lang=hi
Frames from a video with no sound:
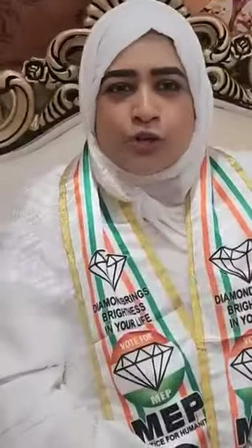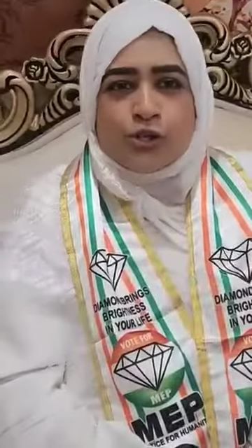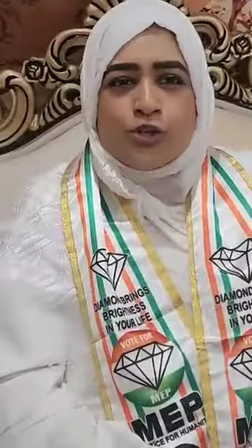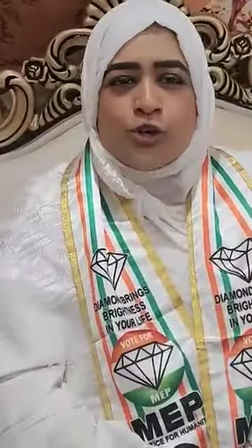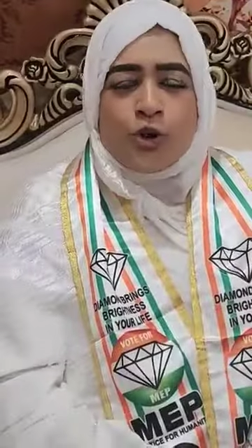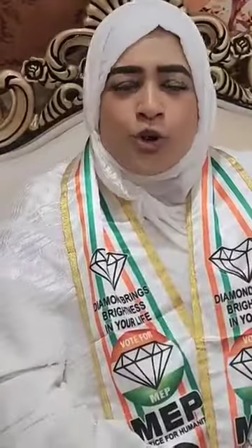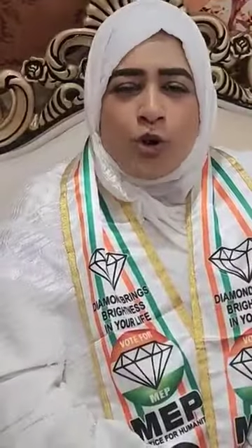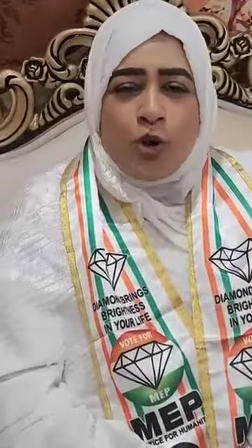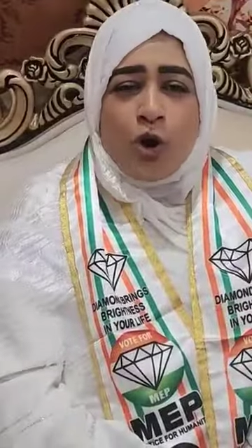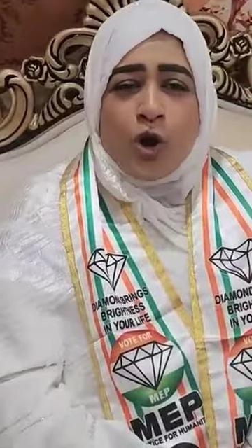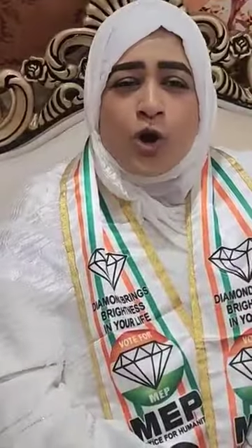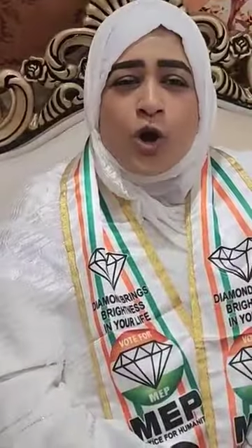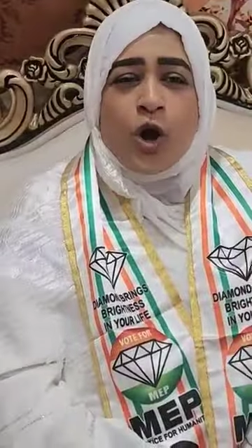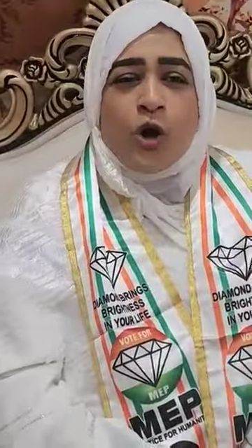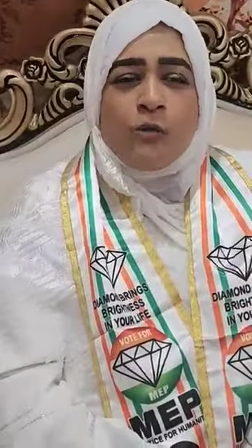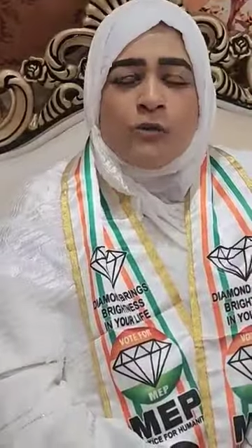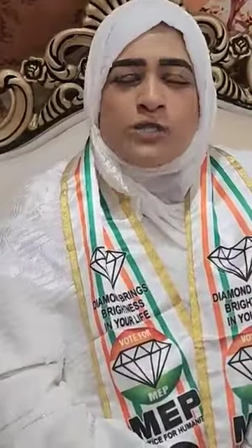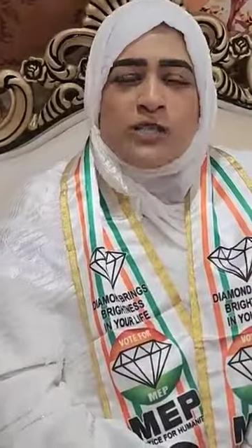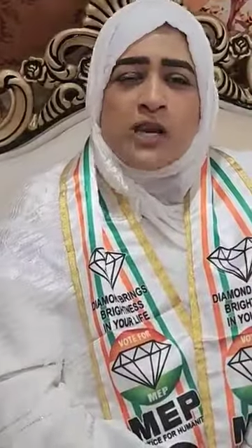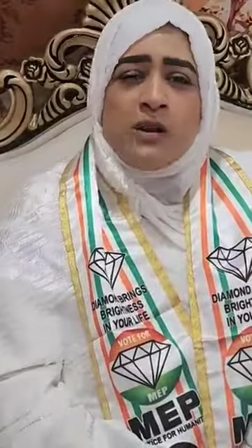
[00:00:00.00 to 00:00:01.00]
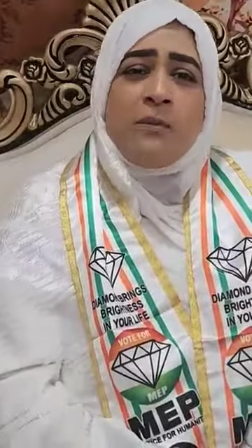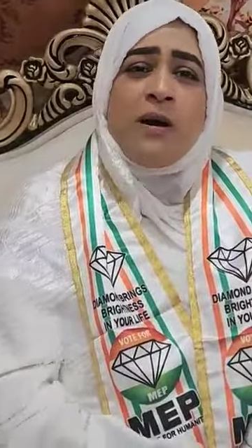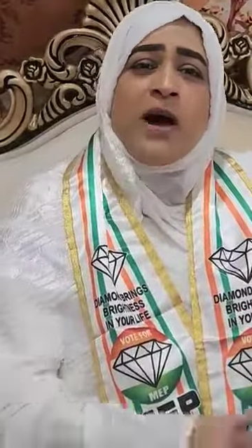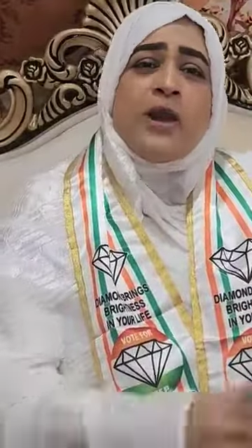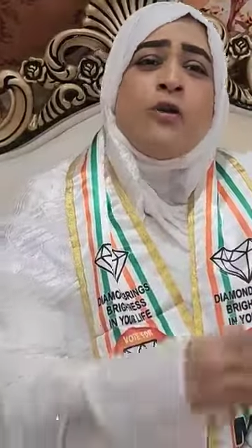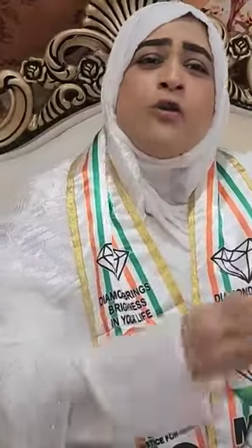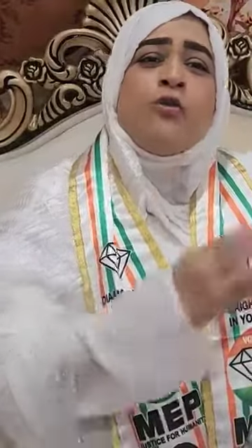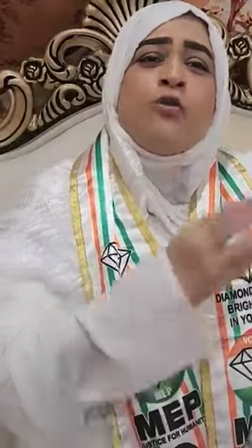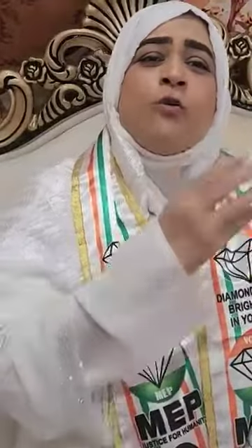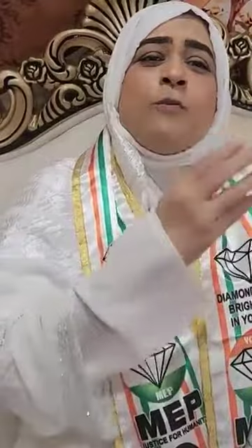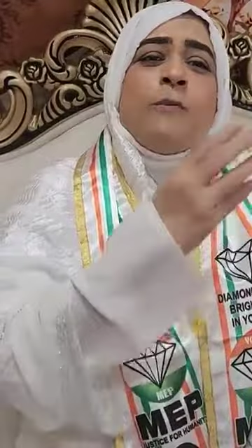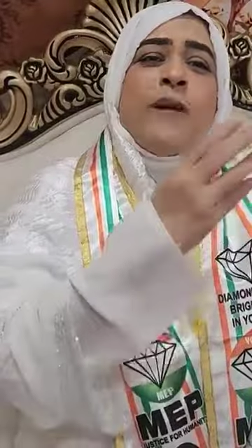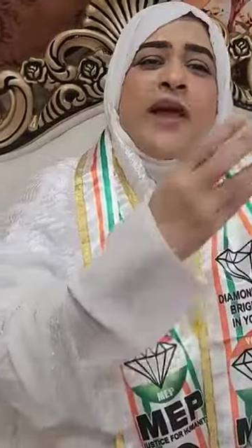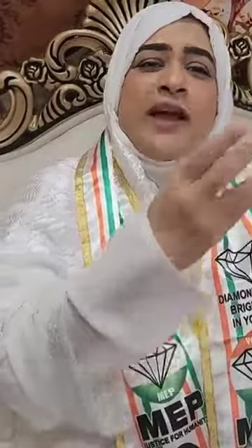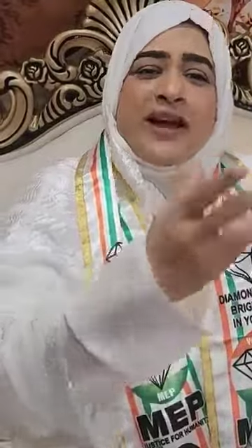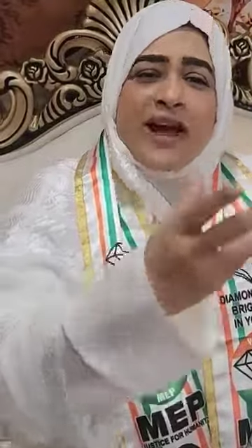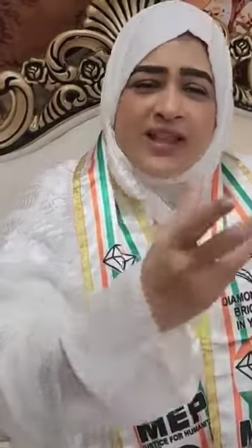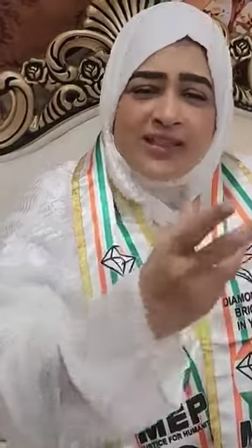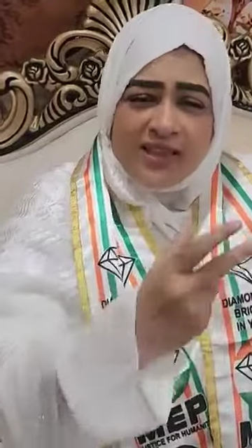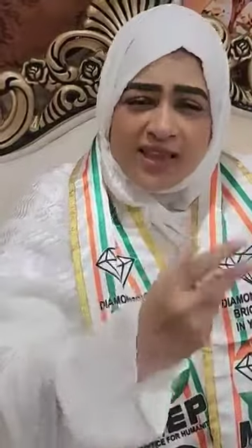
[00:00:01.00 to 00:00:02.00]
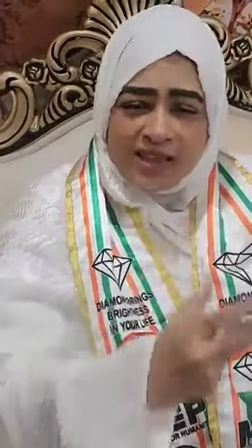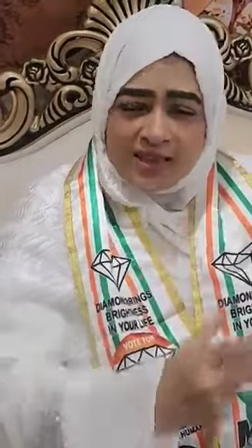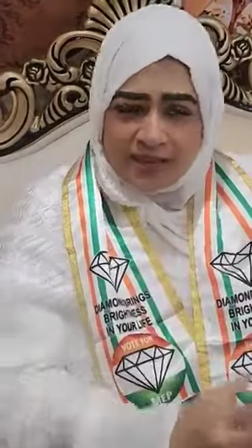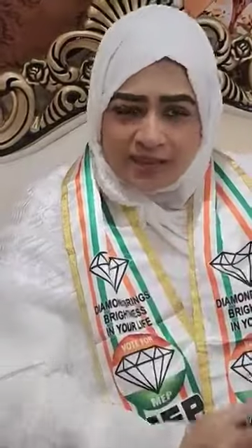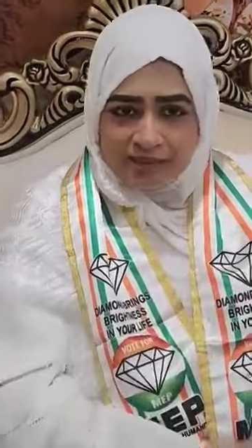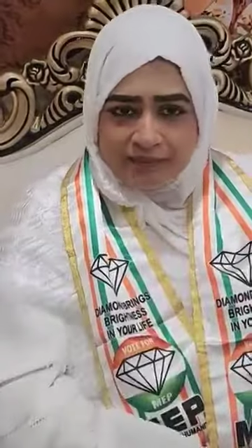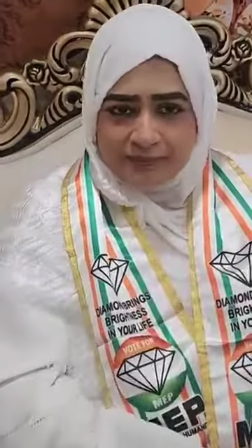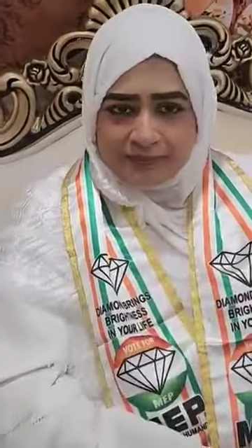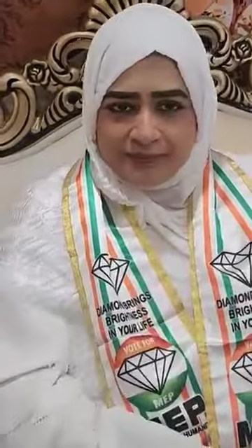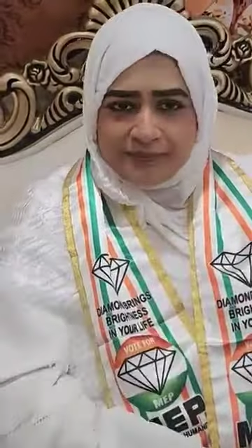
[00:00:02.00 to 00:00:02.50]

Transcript: जो लोग मुसलमानों को बहकाते हैं